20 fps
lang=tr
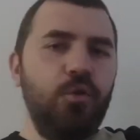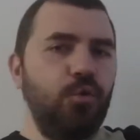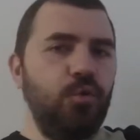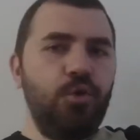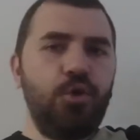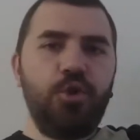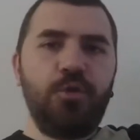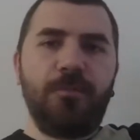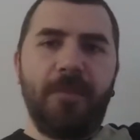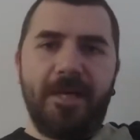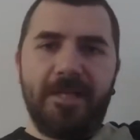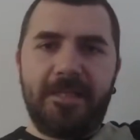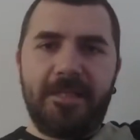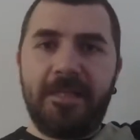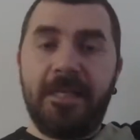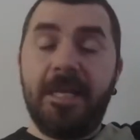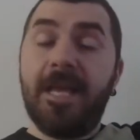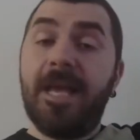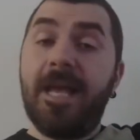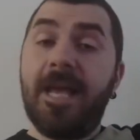Düşünmez.
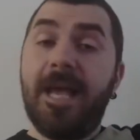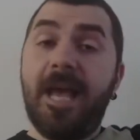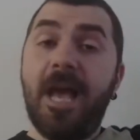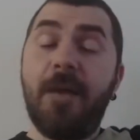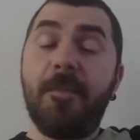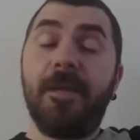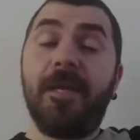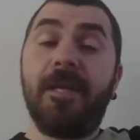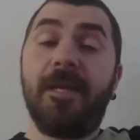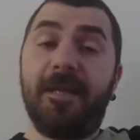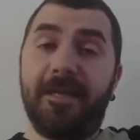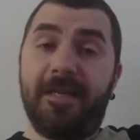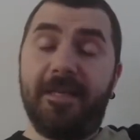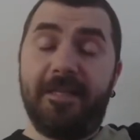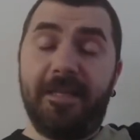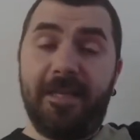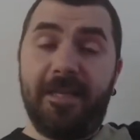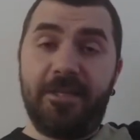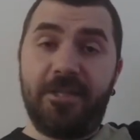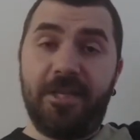Hemen
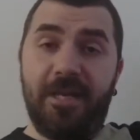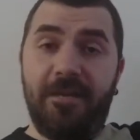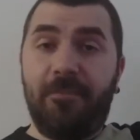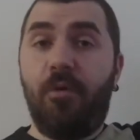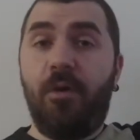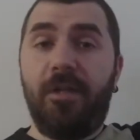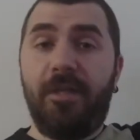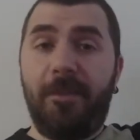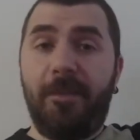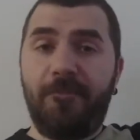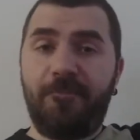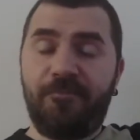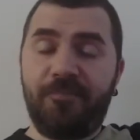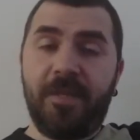harekete geçer bu adam.